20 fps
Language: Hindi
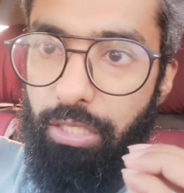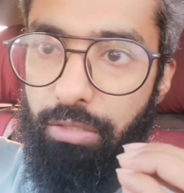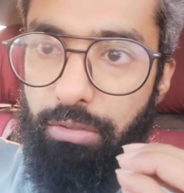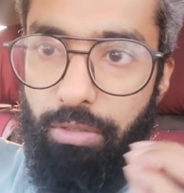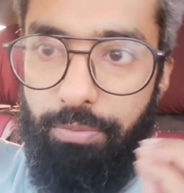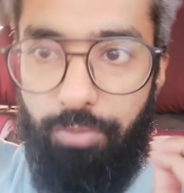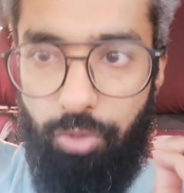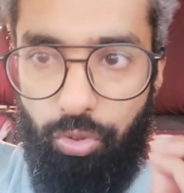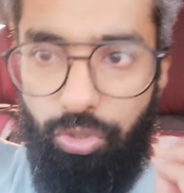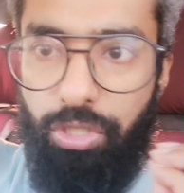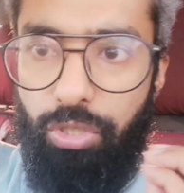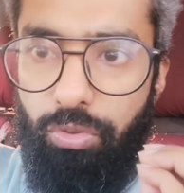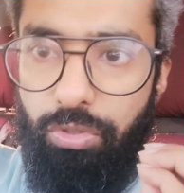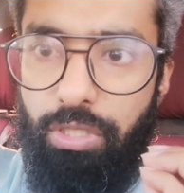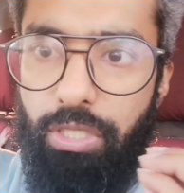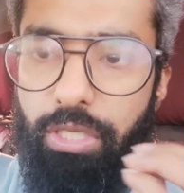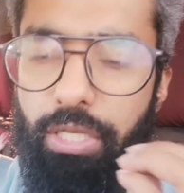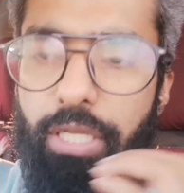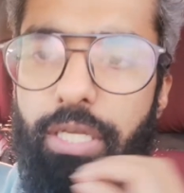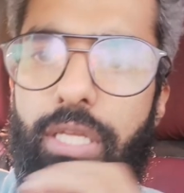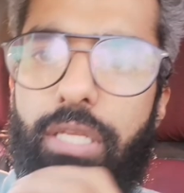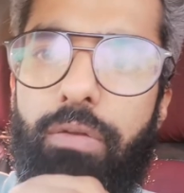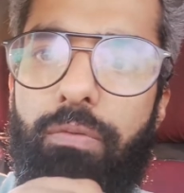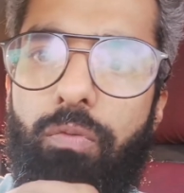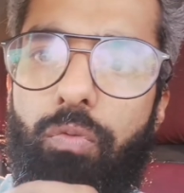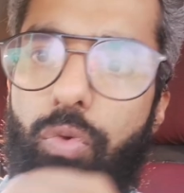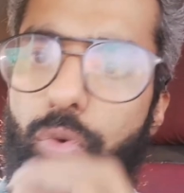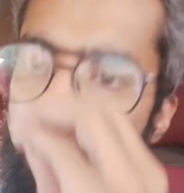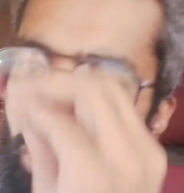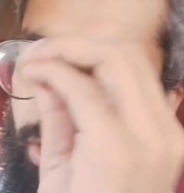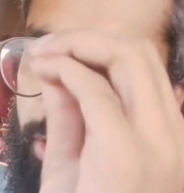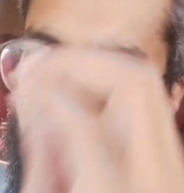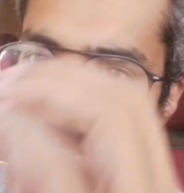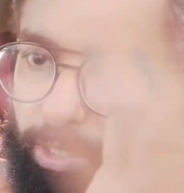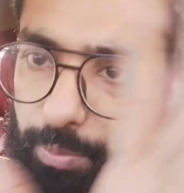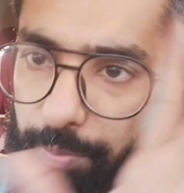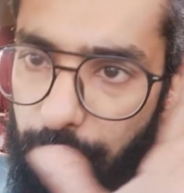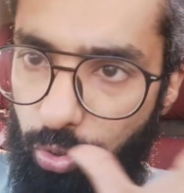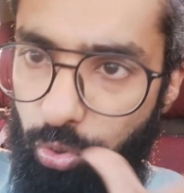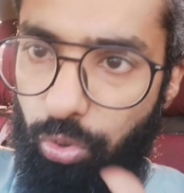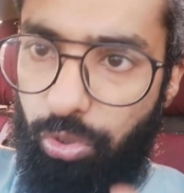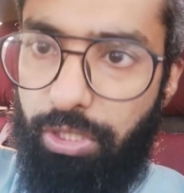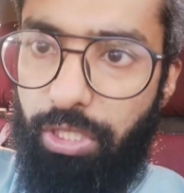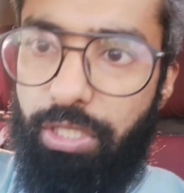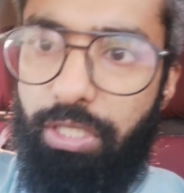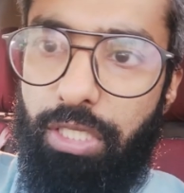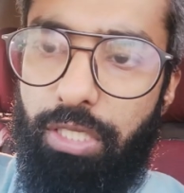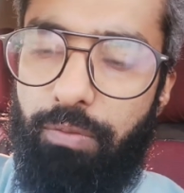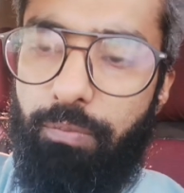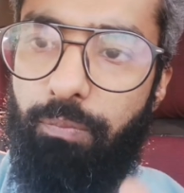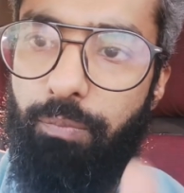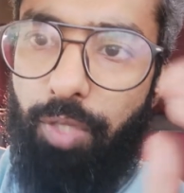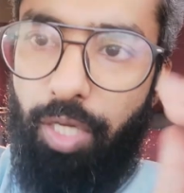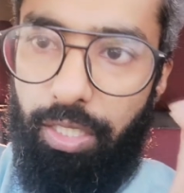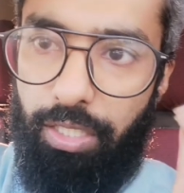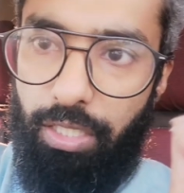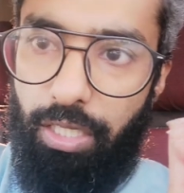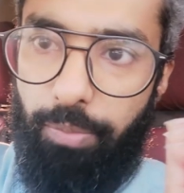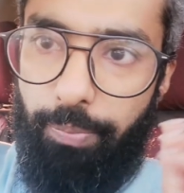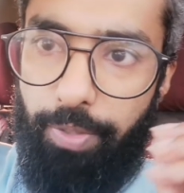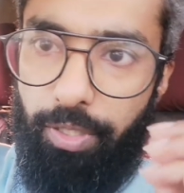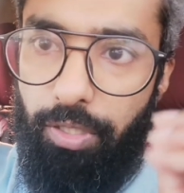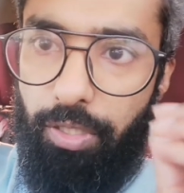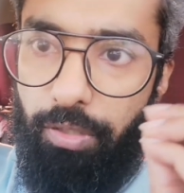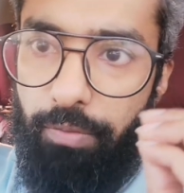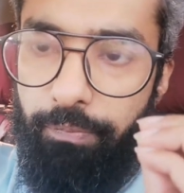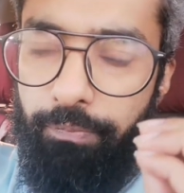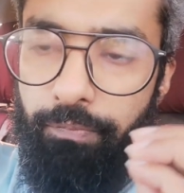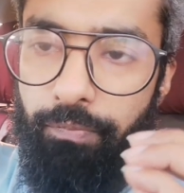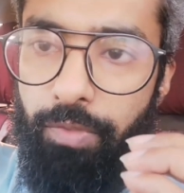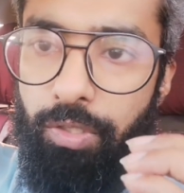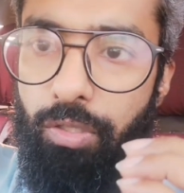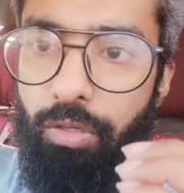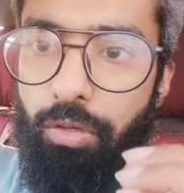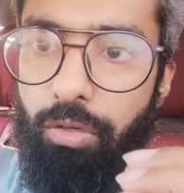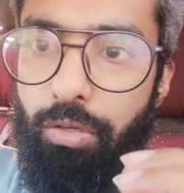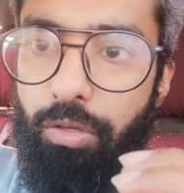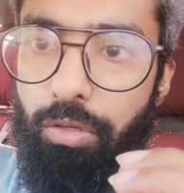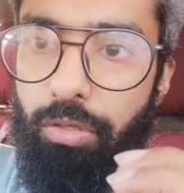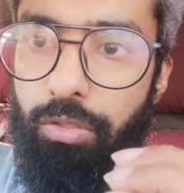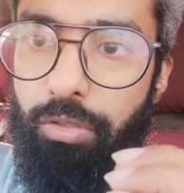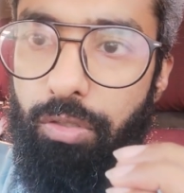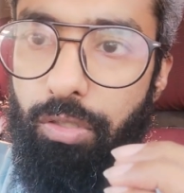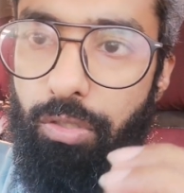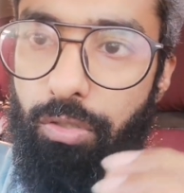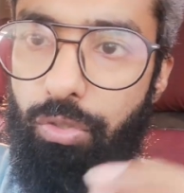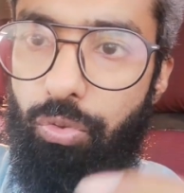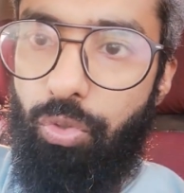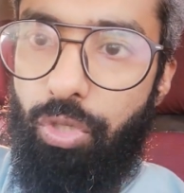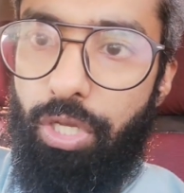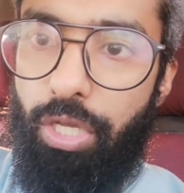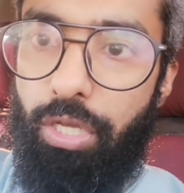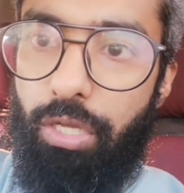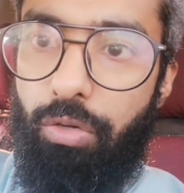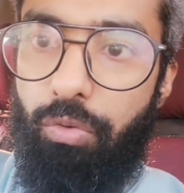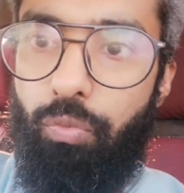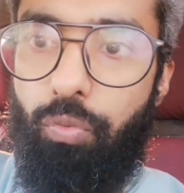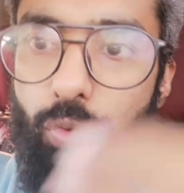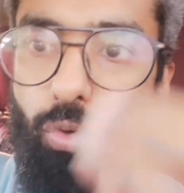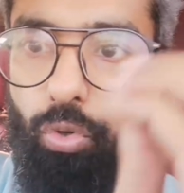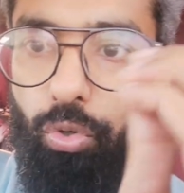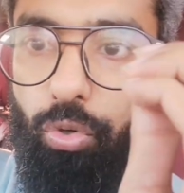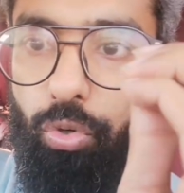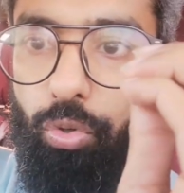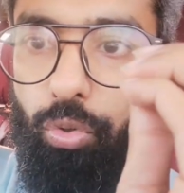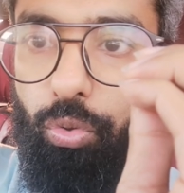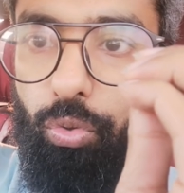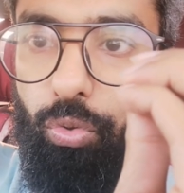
ज़्यादा कमज़ोरी है उनकी लेकिन वो औरत के सामने खोलते नहीं है बयान नहीं कर पाते क्योंकि वो